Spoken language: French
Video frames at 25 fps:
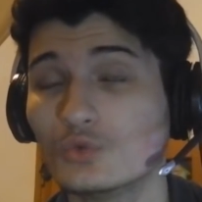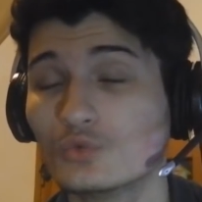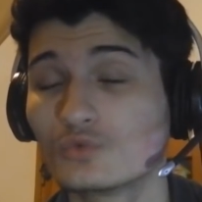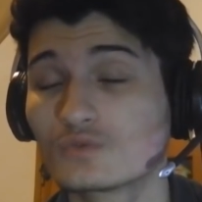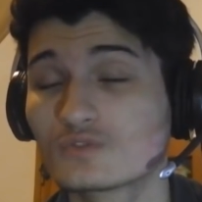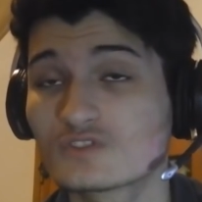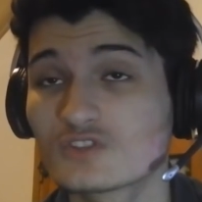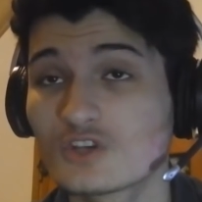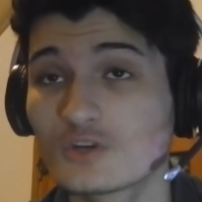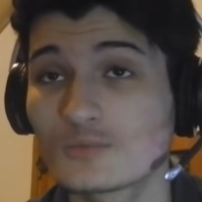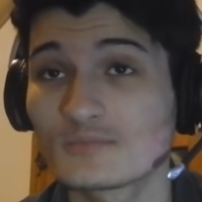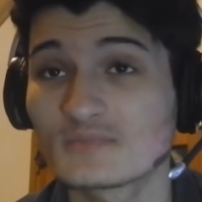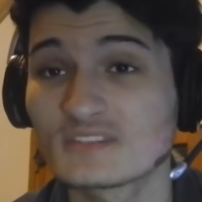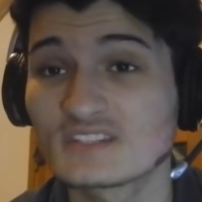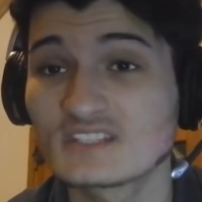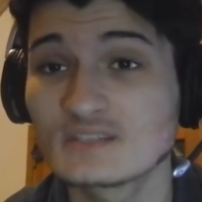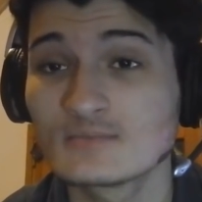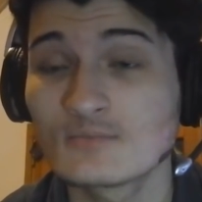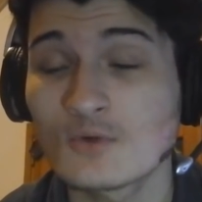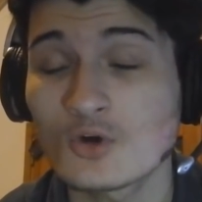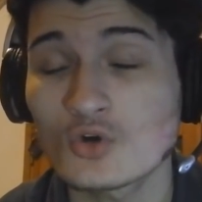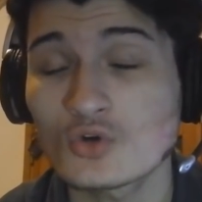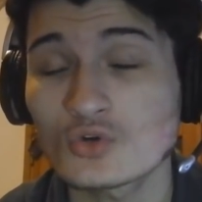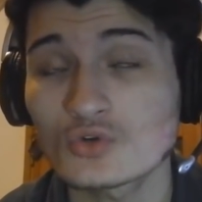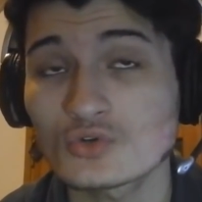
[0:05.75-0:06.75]
Nous sommes
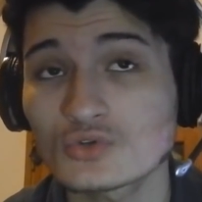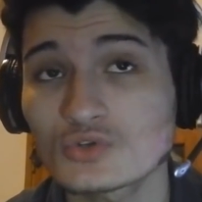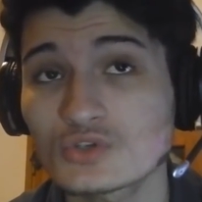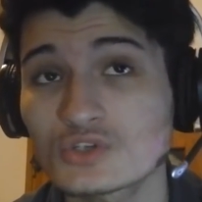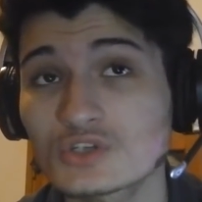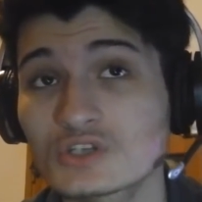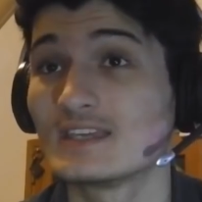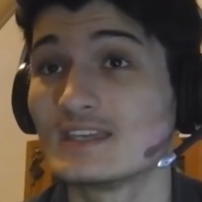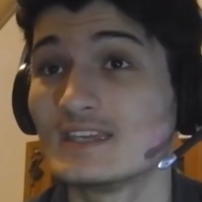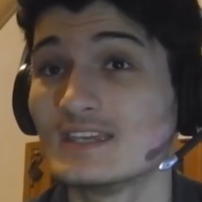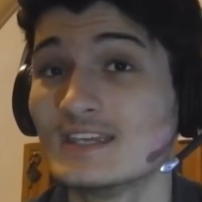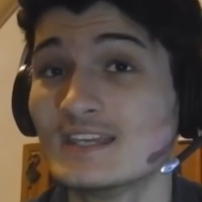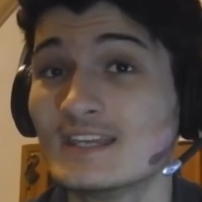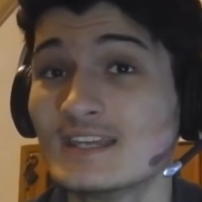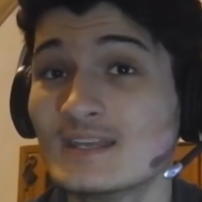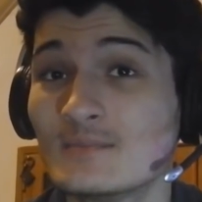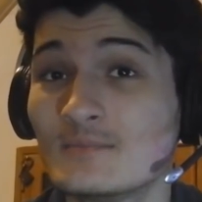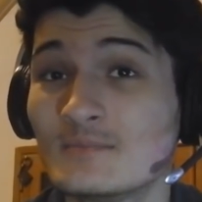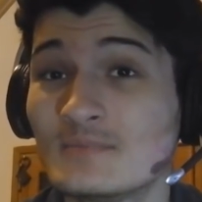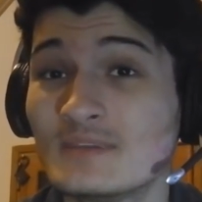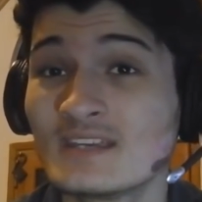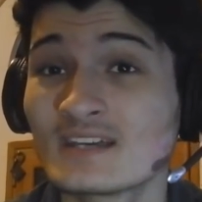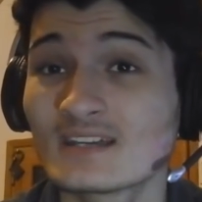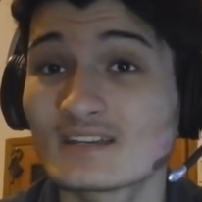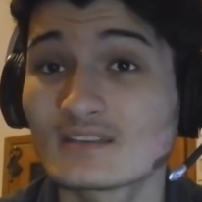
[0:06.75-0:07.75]
dimanche, il est
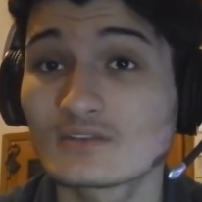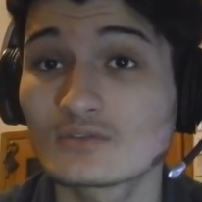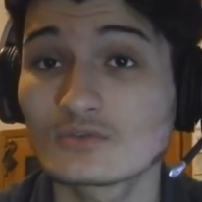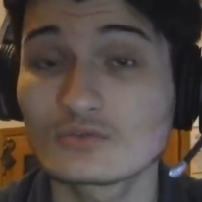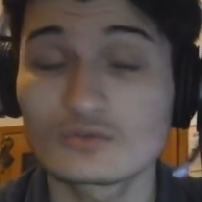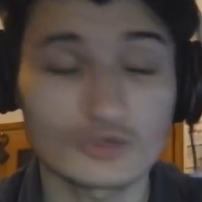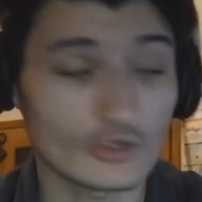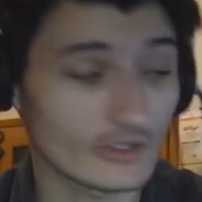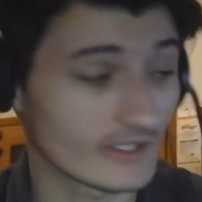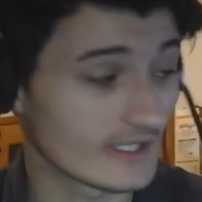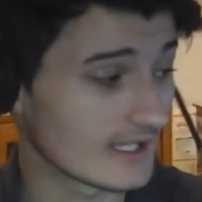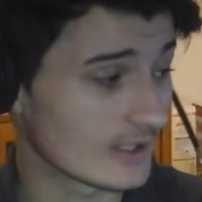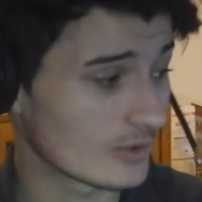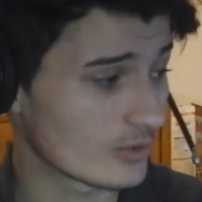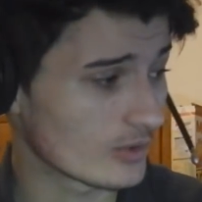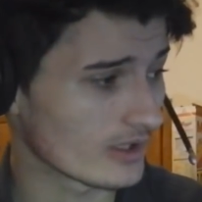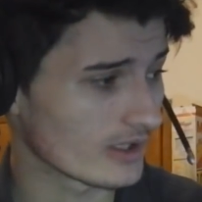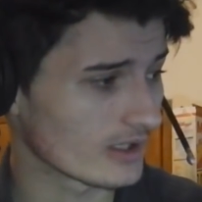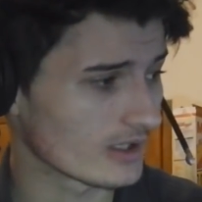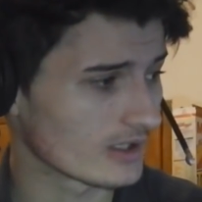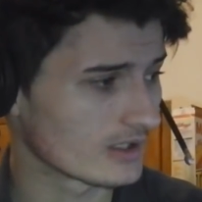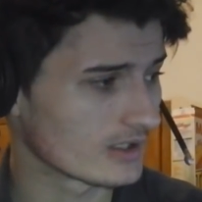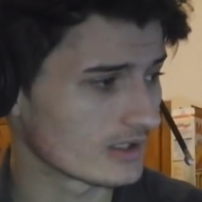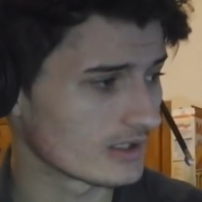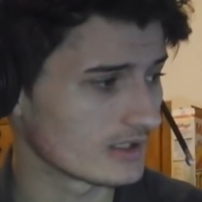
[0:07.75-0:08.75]
bientôt, non il est
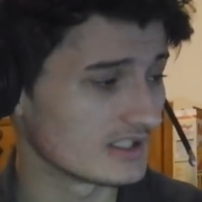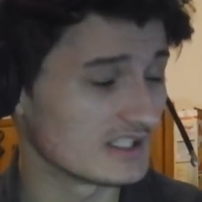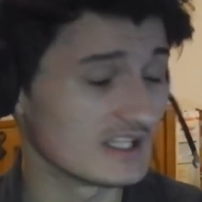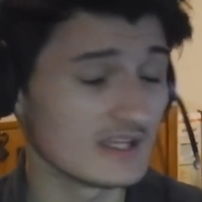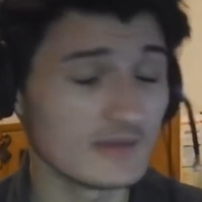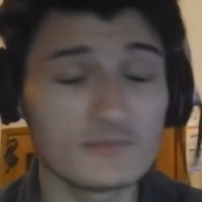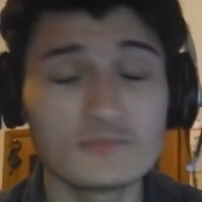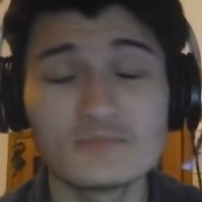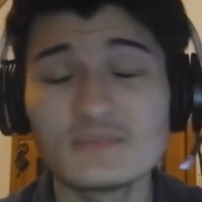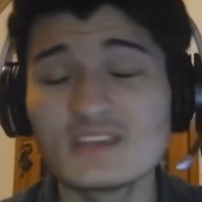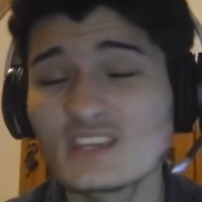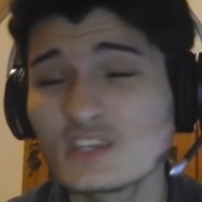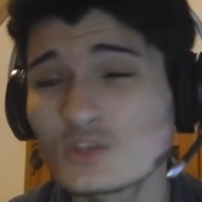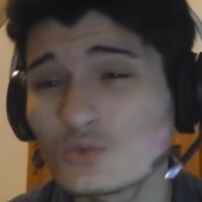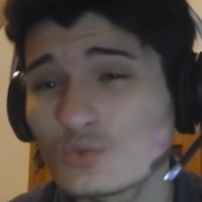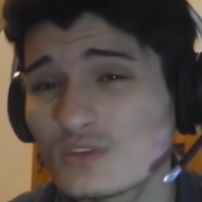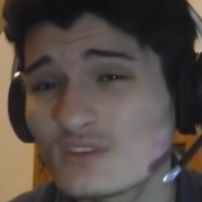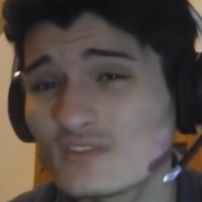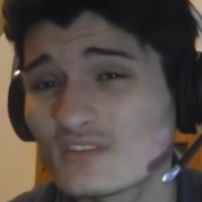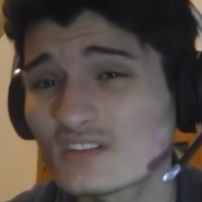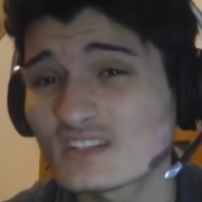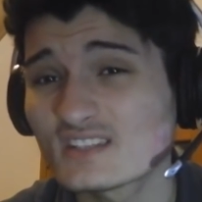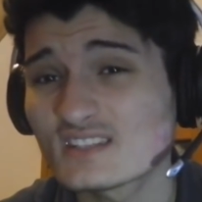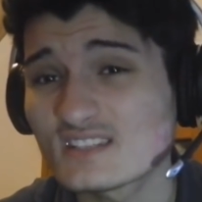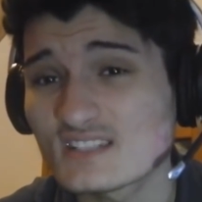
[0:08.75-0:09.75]
quoi Il est
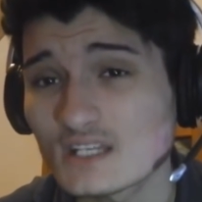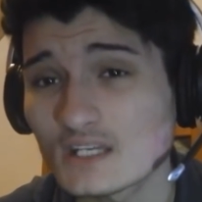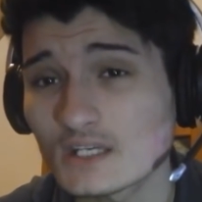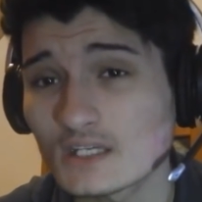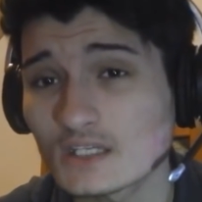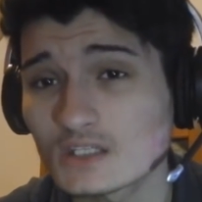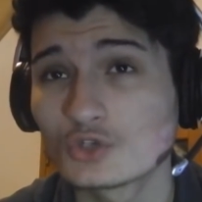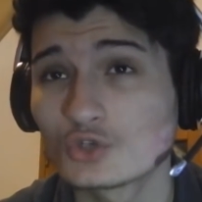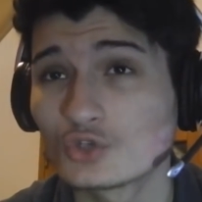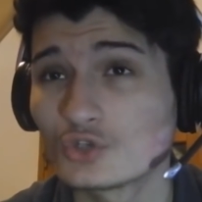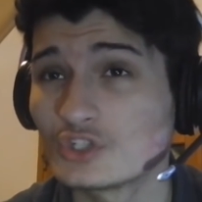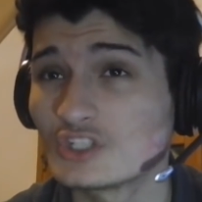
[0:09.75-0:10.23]
minuit 25.